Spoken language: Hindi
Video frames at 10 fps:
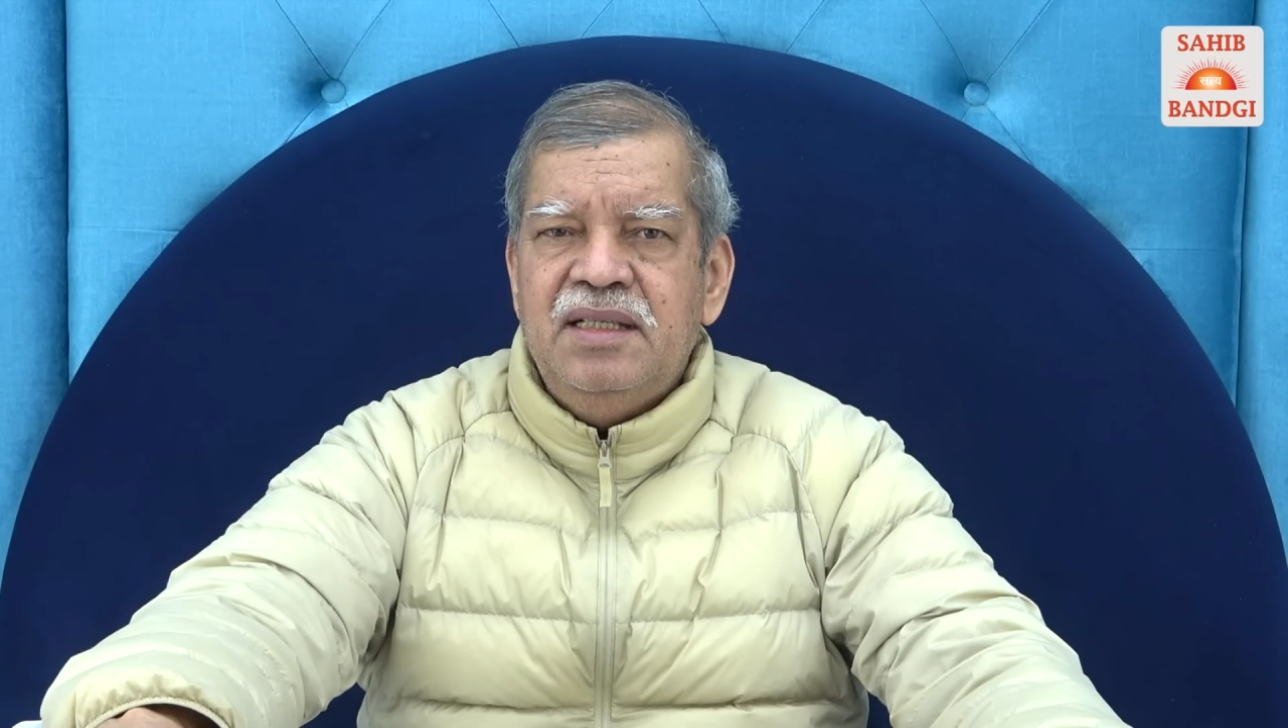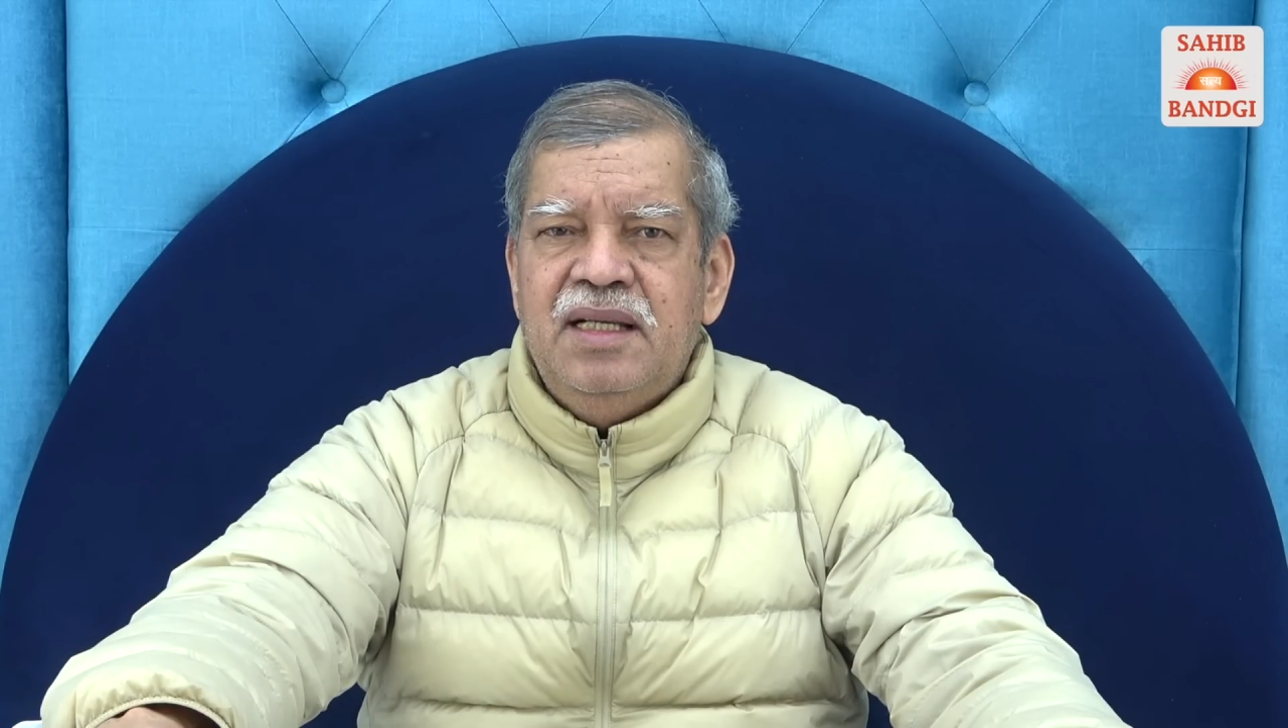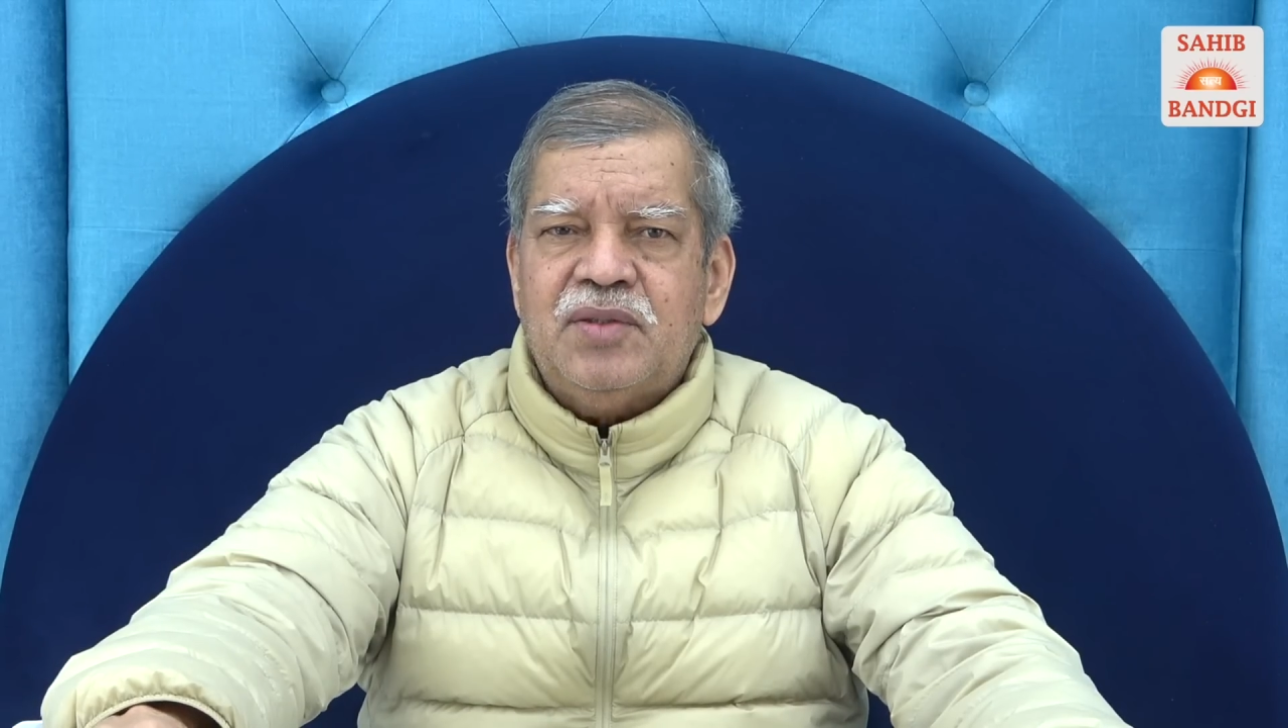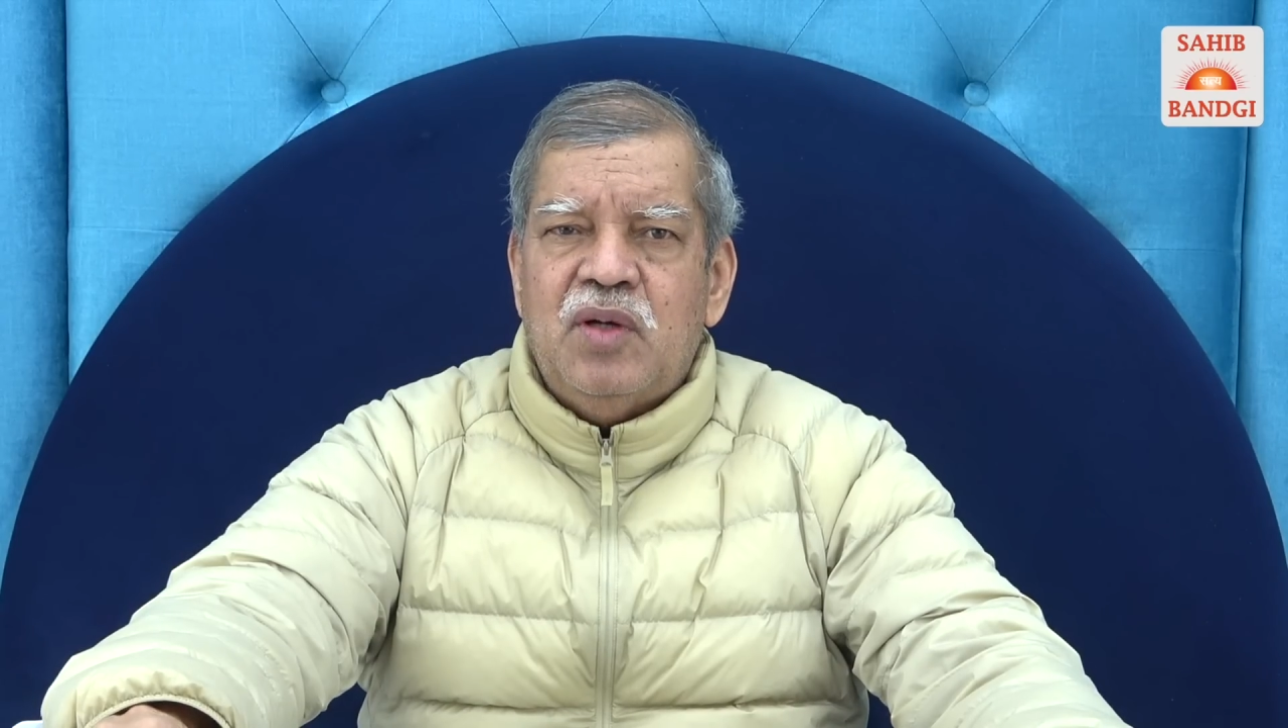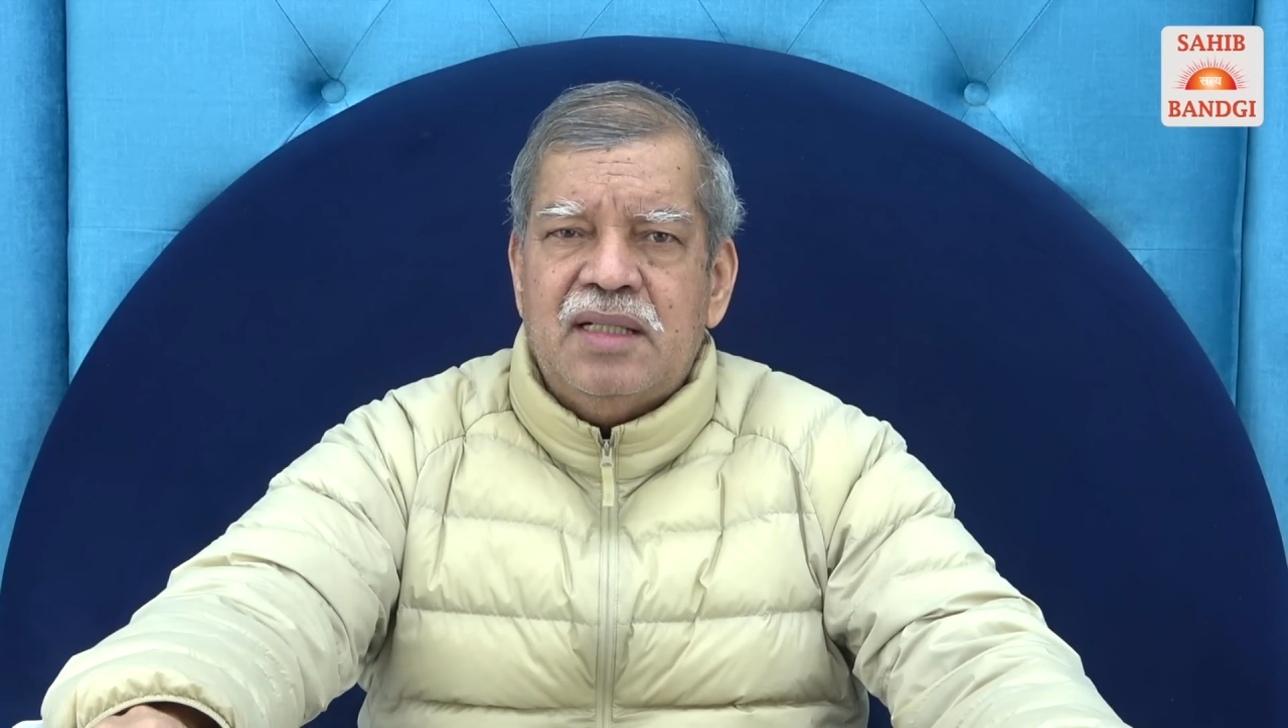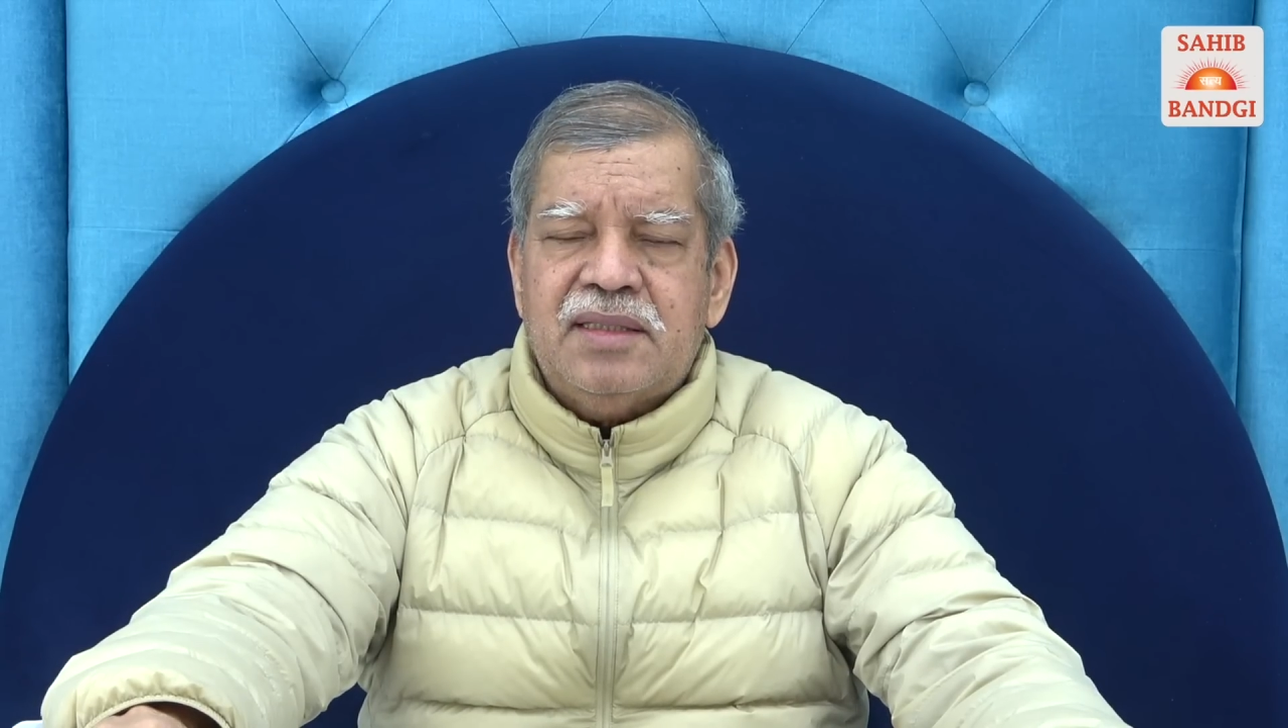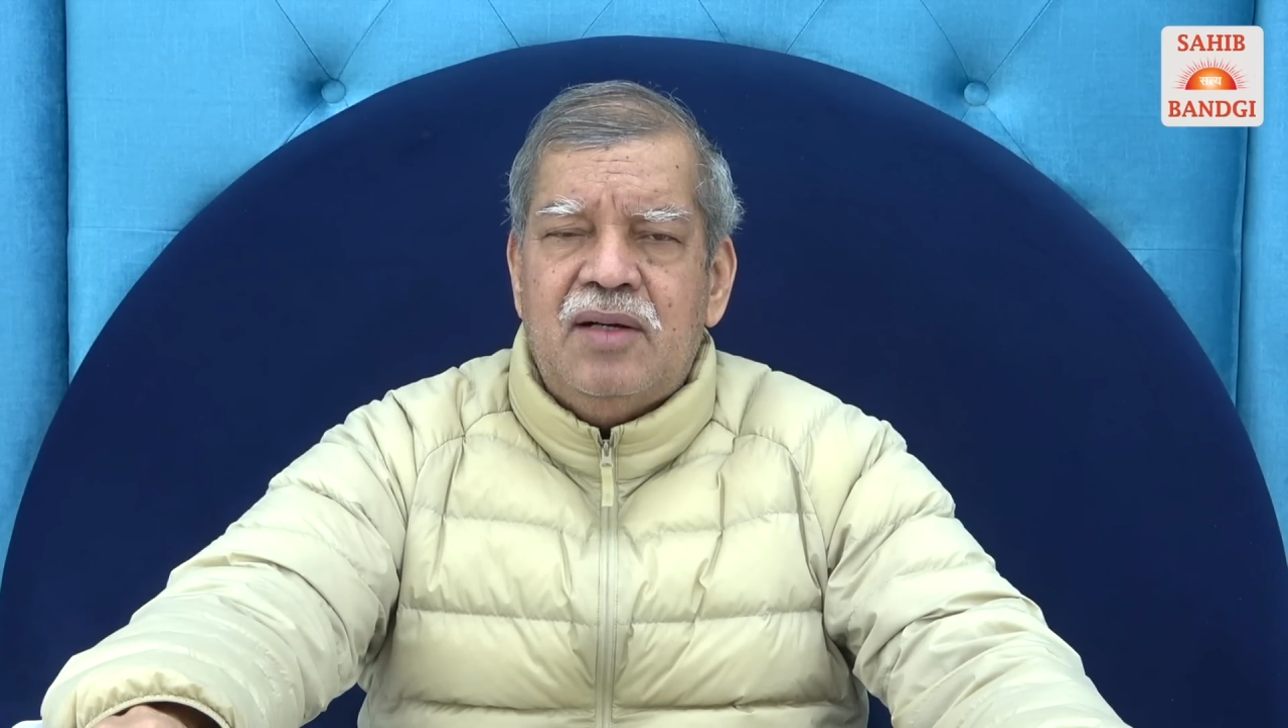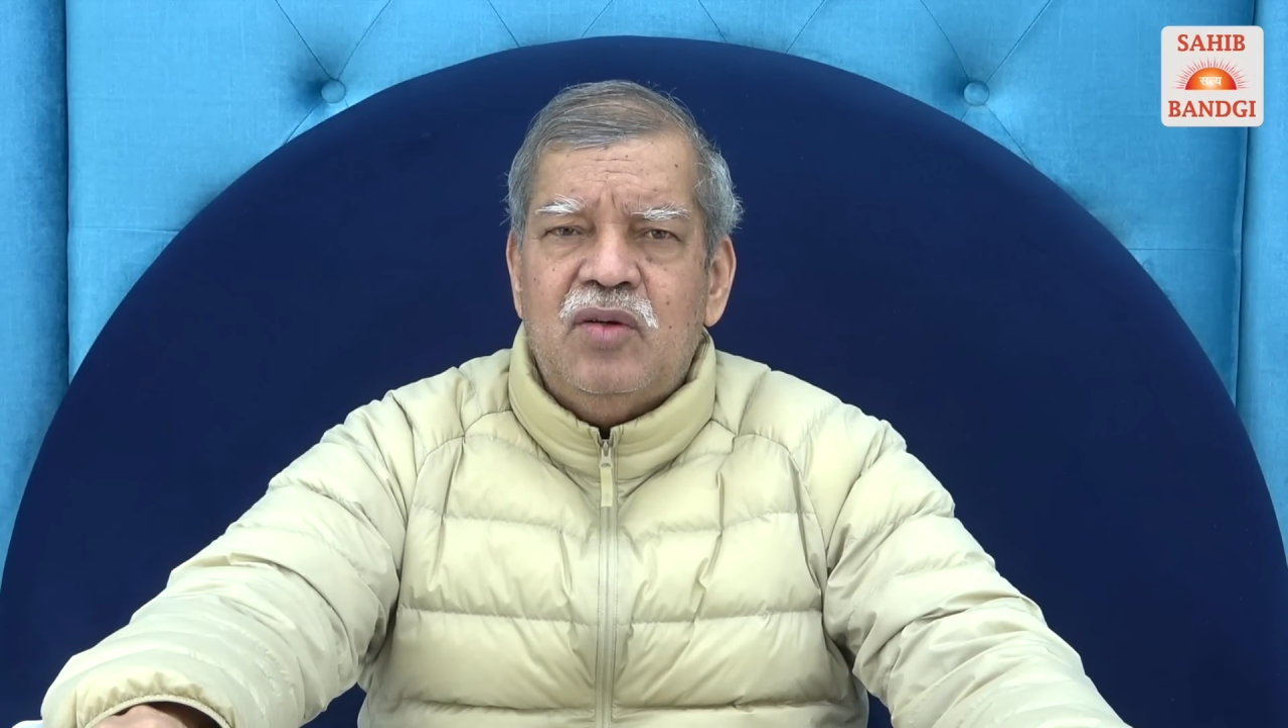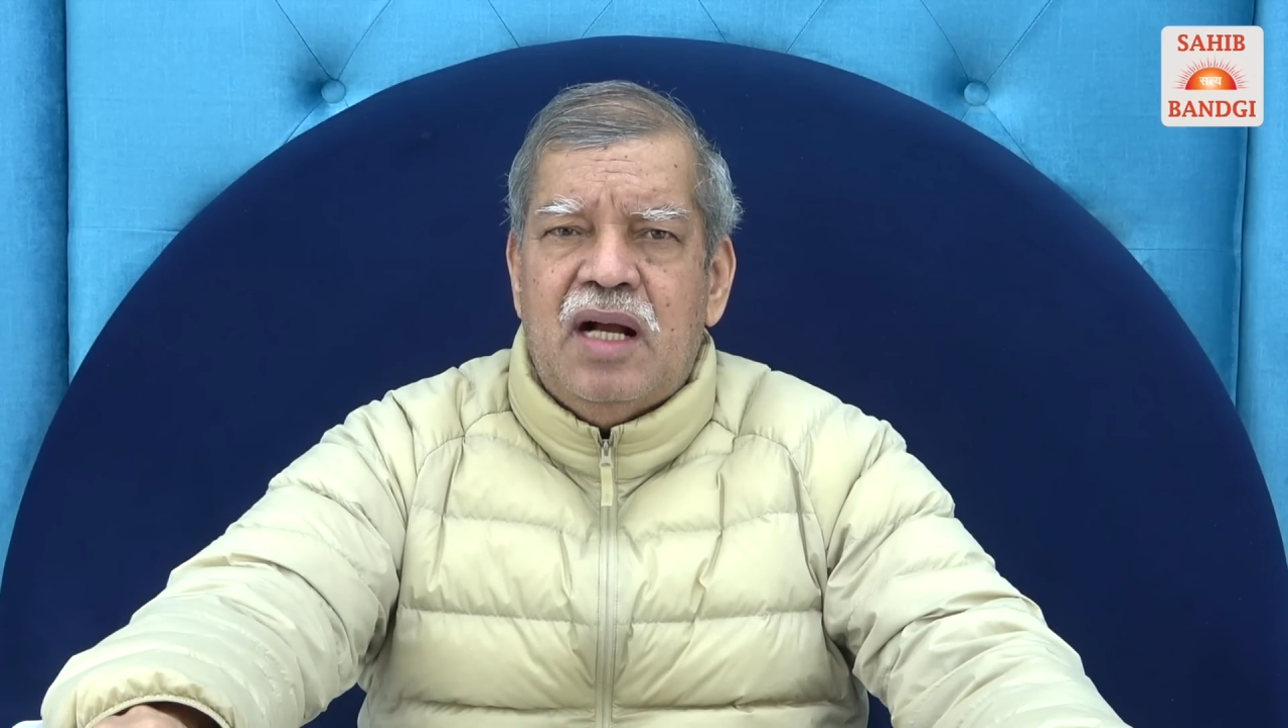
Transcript: ये श्वासाओं